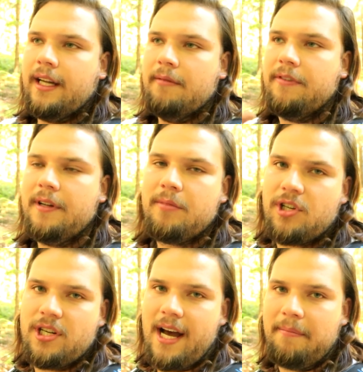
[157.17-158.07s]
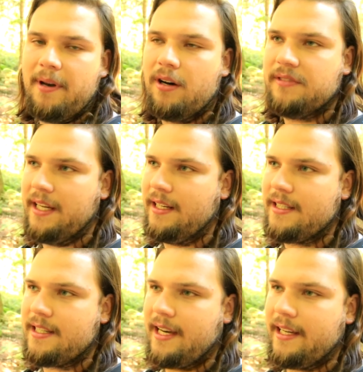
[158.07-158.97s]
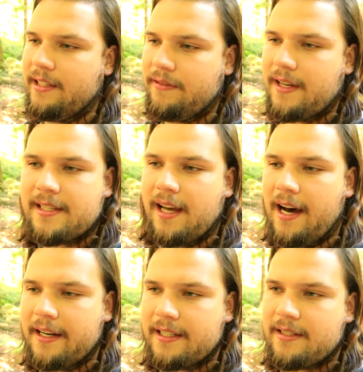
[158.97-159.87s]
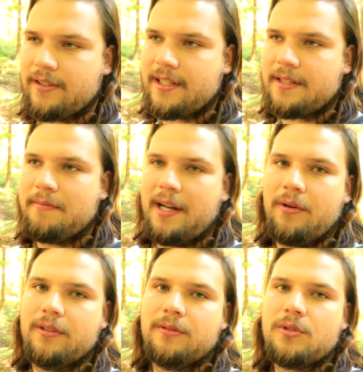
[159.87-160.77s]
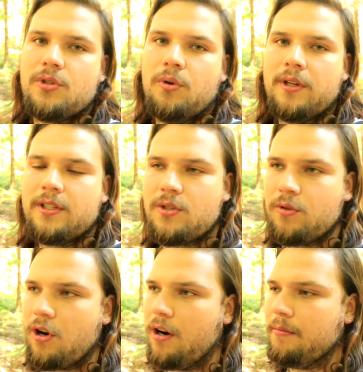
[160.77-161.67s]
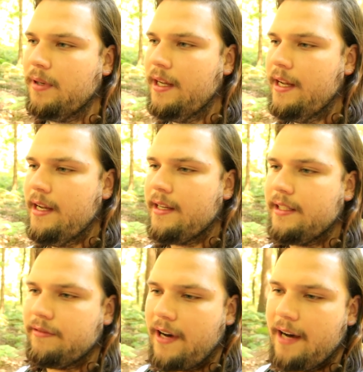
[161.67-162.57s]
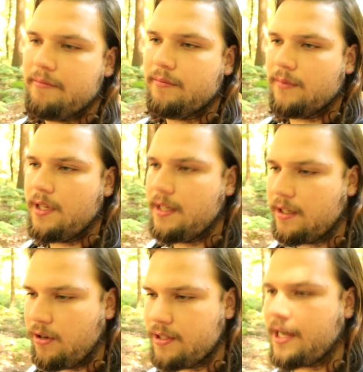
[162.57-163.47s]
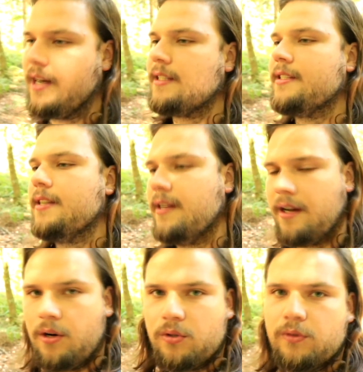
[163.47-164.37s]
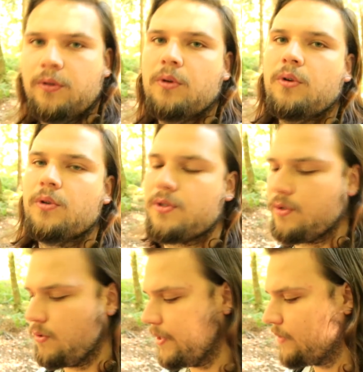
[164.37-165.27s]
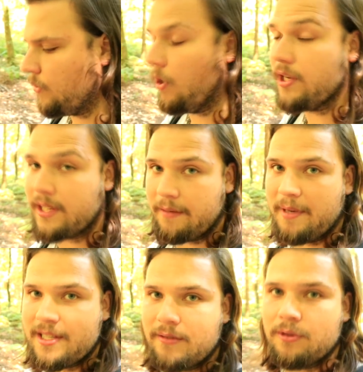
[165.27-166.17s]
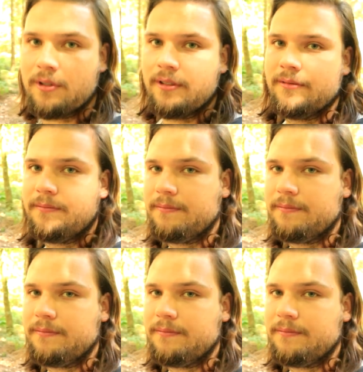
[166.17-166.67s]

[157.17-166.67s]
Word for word: im filmischen Ablauf ändert sich eigentlich fast gar nichts, außer dass ein paar neue Funktionen hinzukommen. Die Farben, Kontrast, Autofokus und sowas für euch halt besser wird. Ne?